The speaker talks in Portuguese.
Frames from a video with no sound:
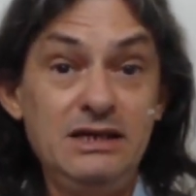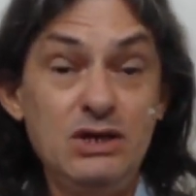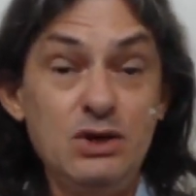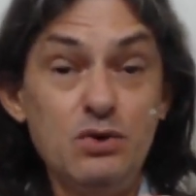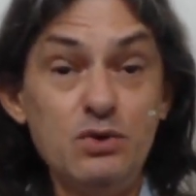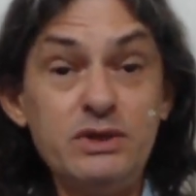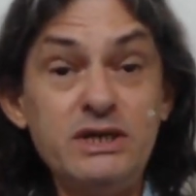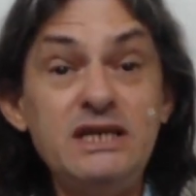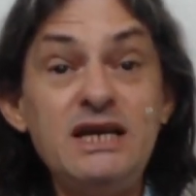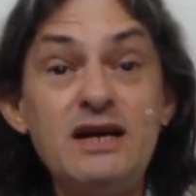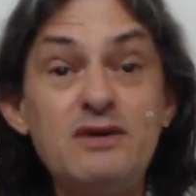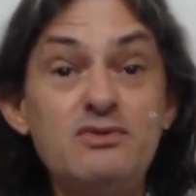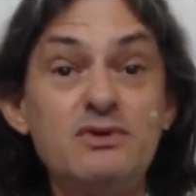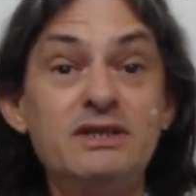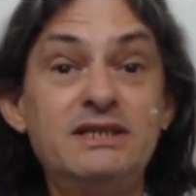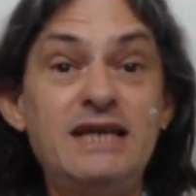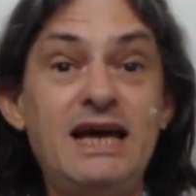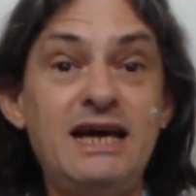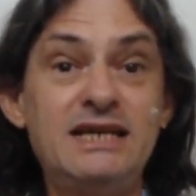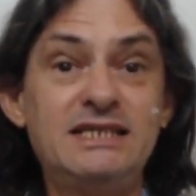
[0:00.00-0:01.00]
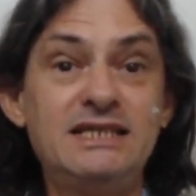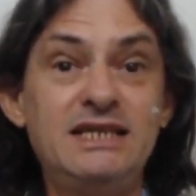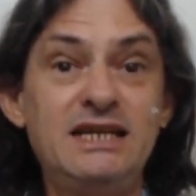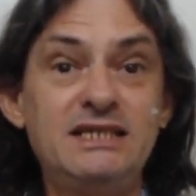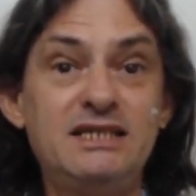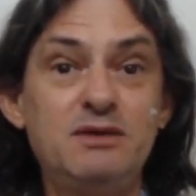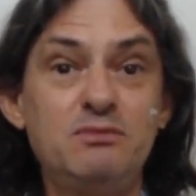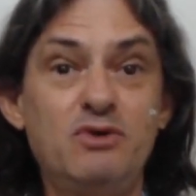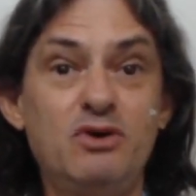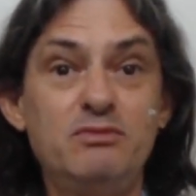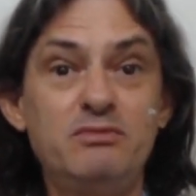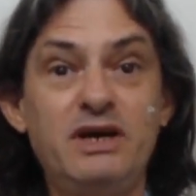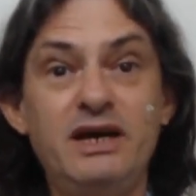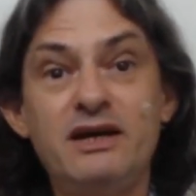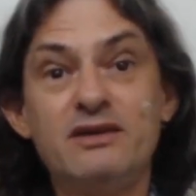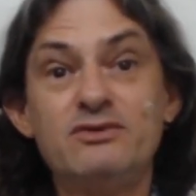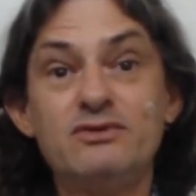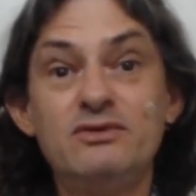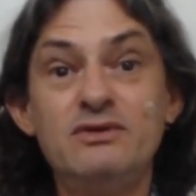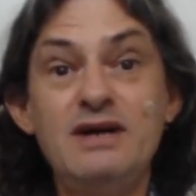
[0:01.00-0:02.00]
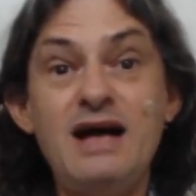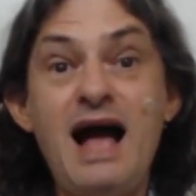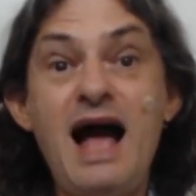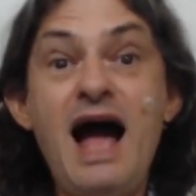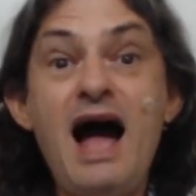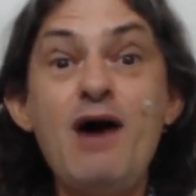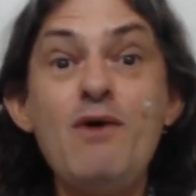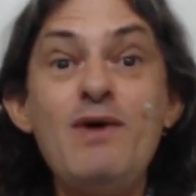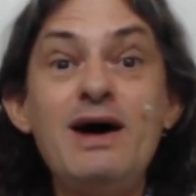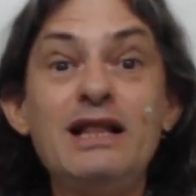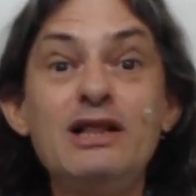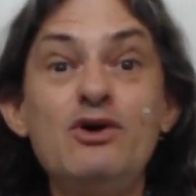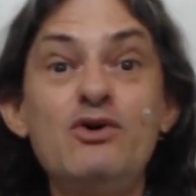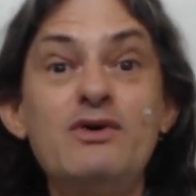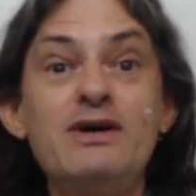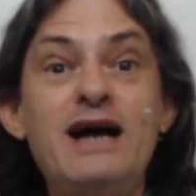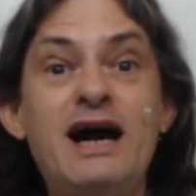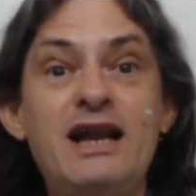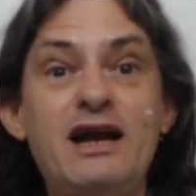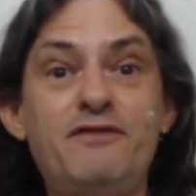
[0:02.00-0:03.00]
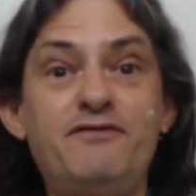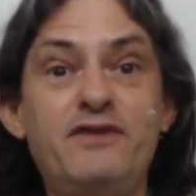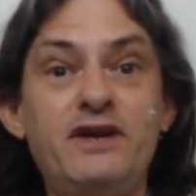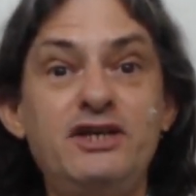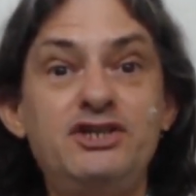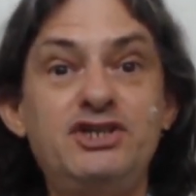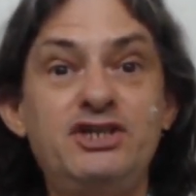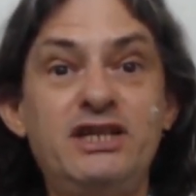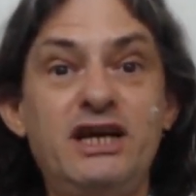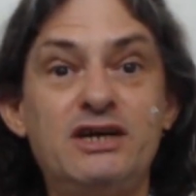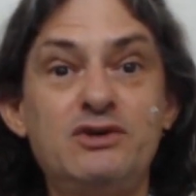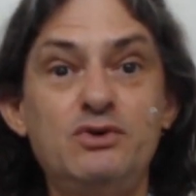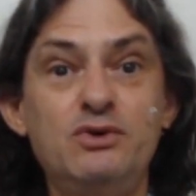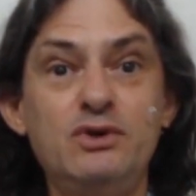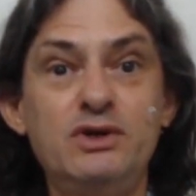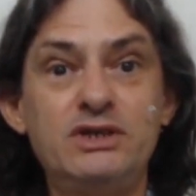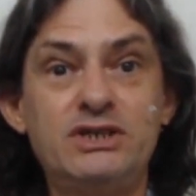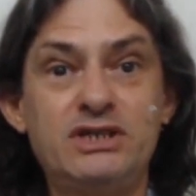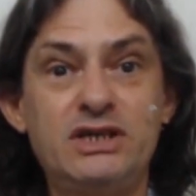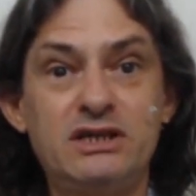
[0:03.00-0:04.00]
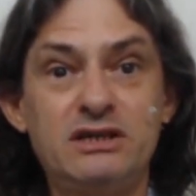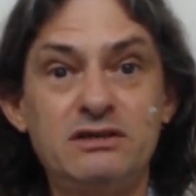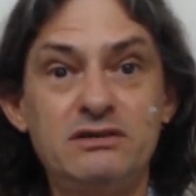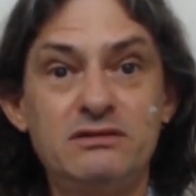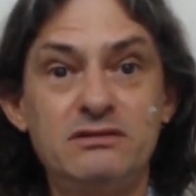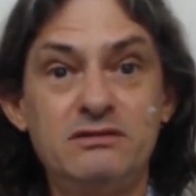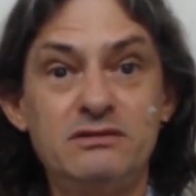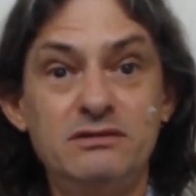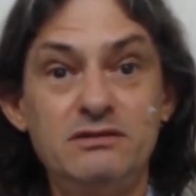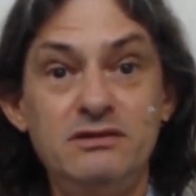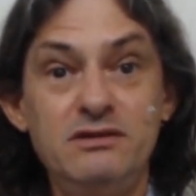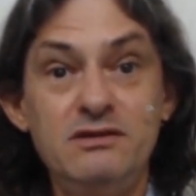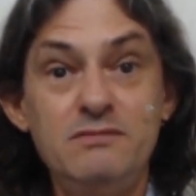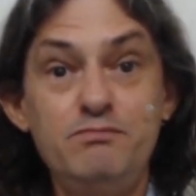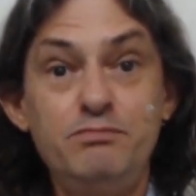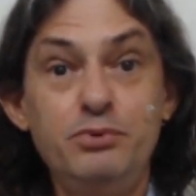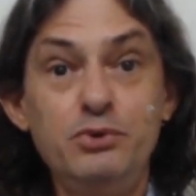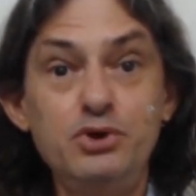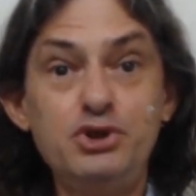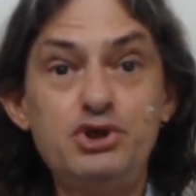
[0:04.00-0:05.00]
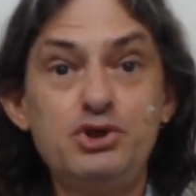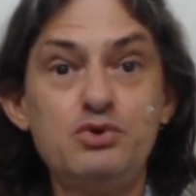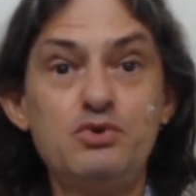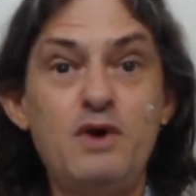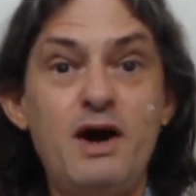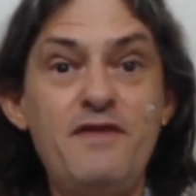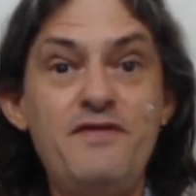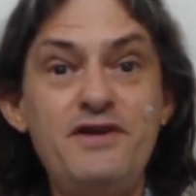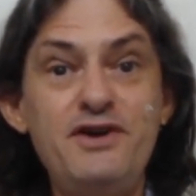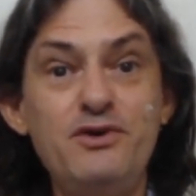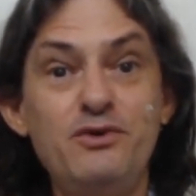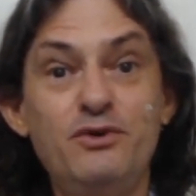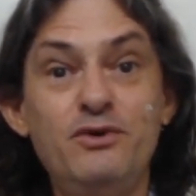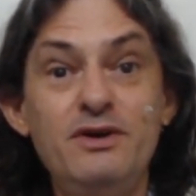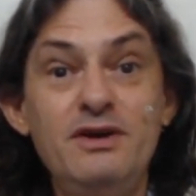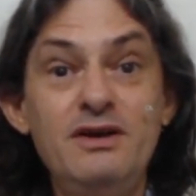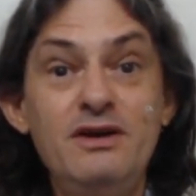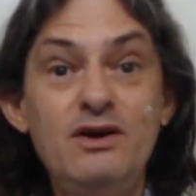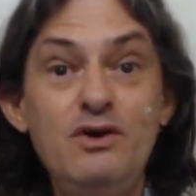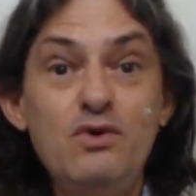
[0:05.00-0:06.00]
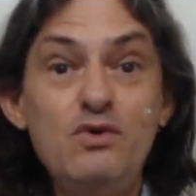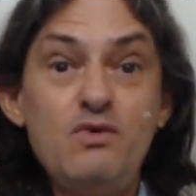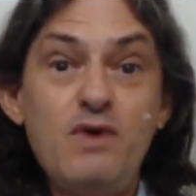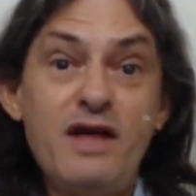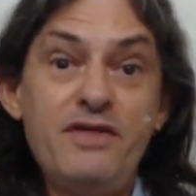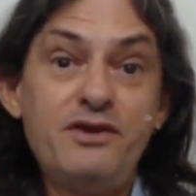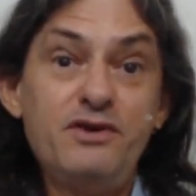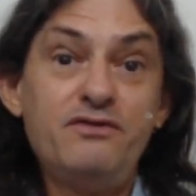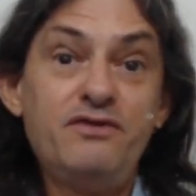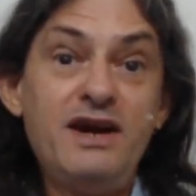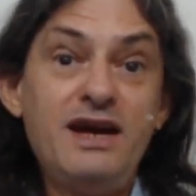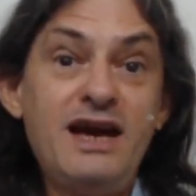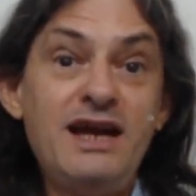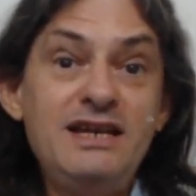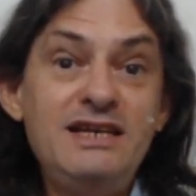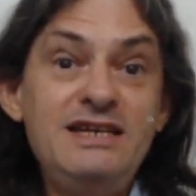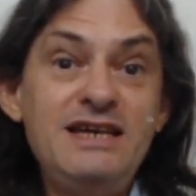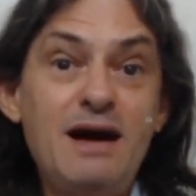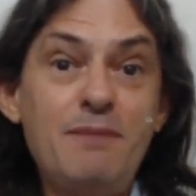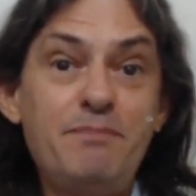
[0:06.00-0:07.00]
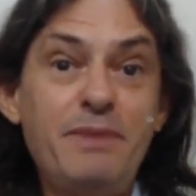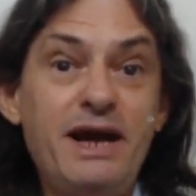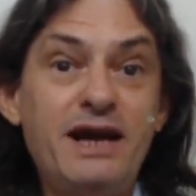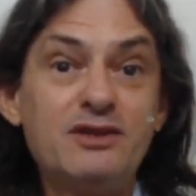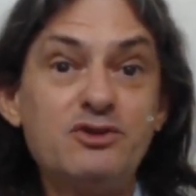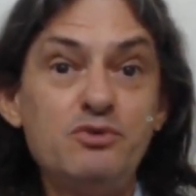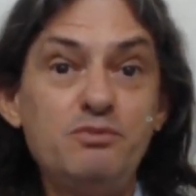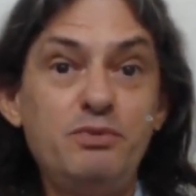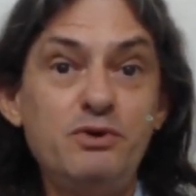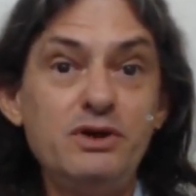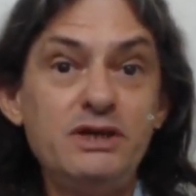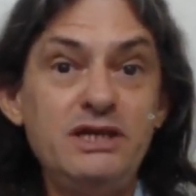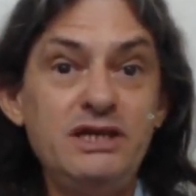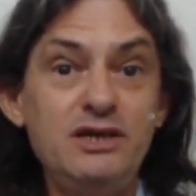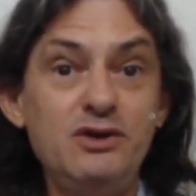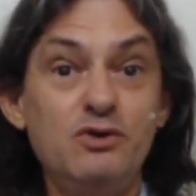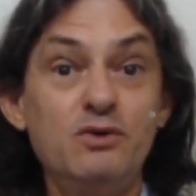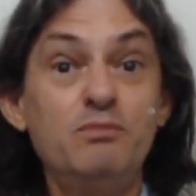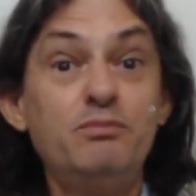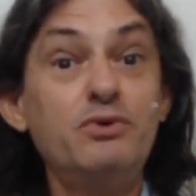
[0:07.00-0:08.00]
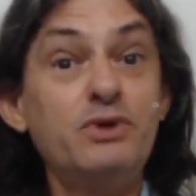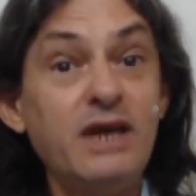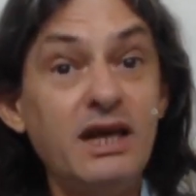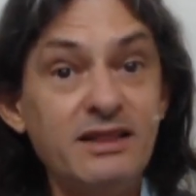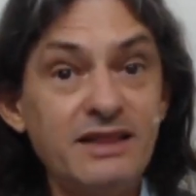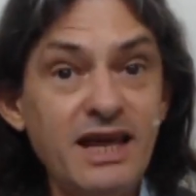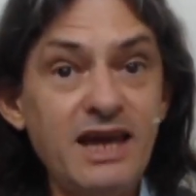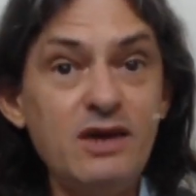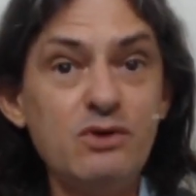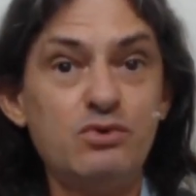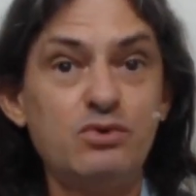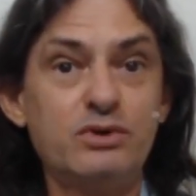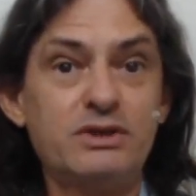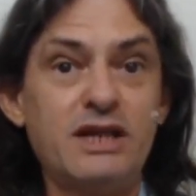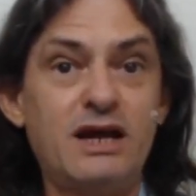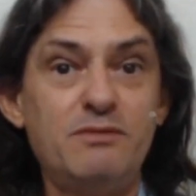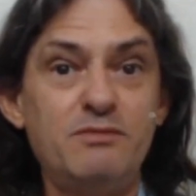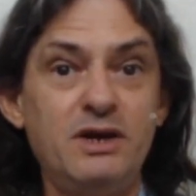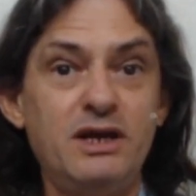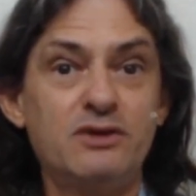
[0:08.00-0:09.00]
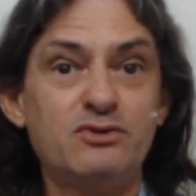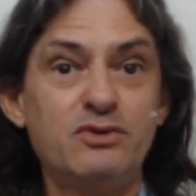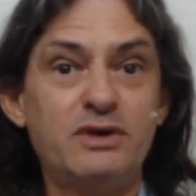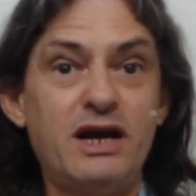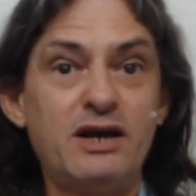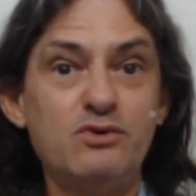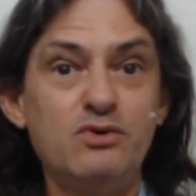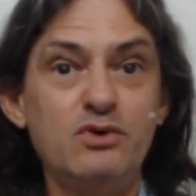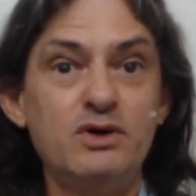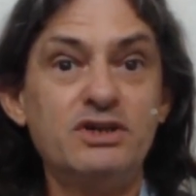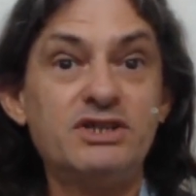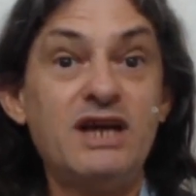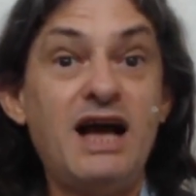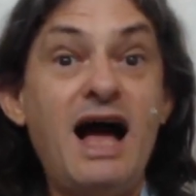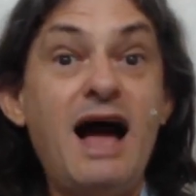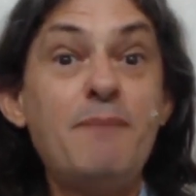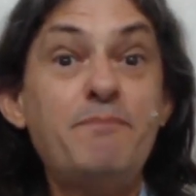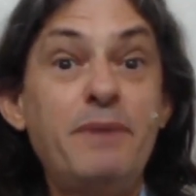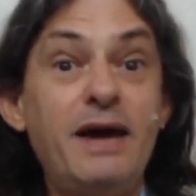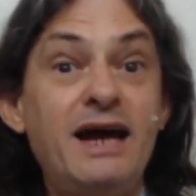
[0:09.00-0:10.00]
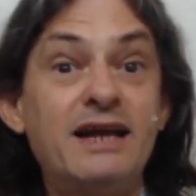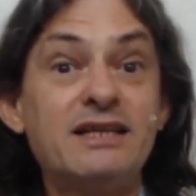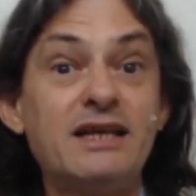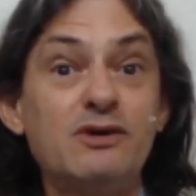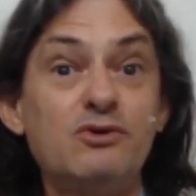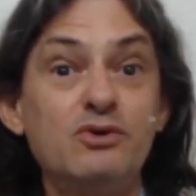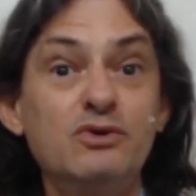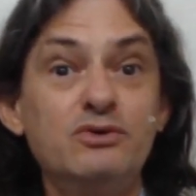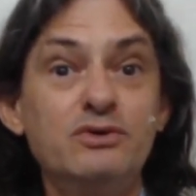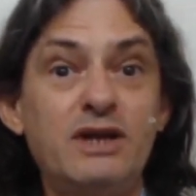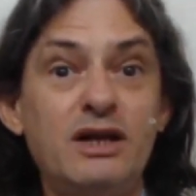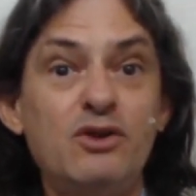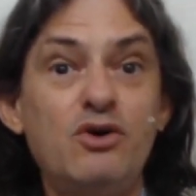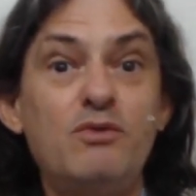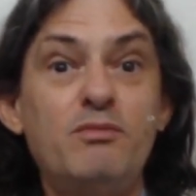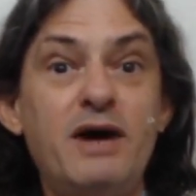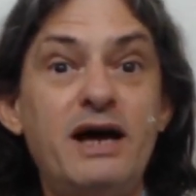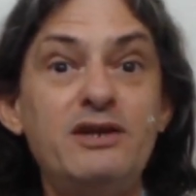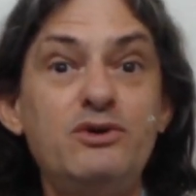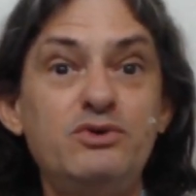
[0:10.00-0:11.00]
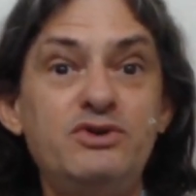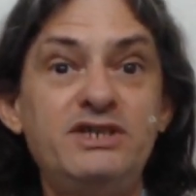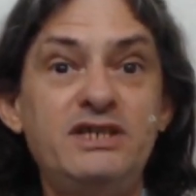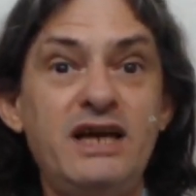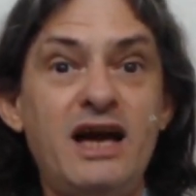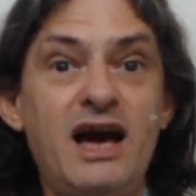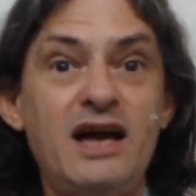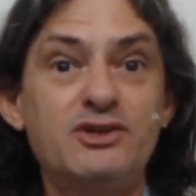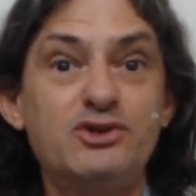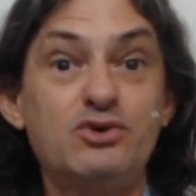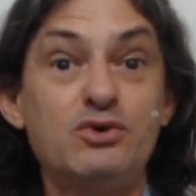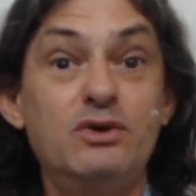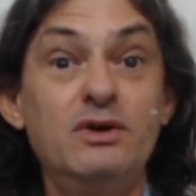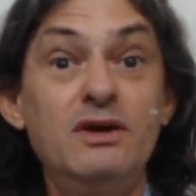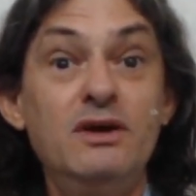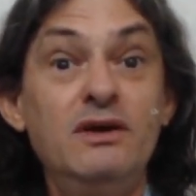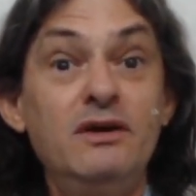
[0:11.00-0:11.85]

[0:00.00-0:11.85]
O que acontece nesse momento? Ao alongar a frente da coxa, puxa o quadril, o quadril vai ali e aperta um pouquinho, porque tem encurtamento na coxa, aperta a coluna lombar e o ciático.